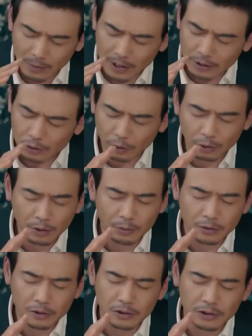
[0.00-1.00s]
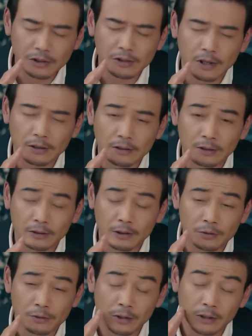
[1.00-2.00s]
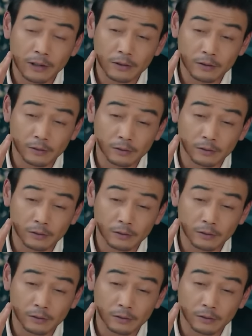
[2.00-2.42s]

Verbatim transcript: nghề nghiệp tốt sau khi ra trường, nhưng đều gặp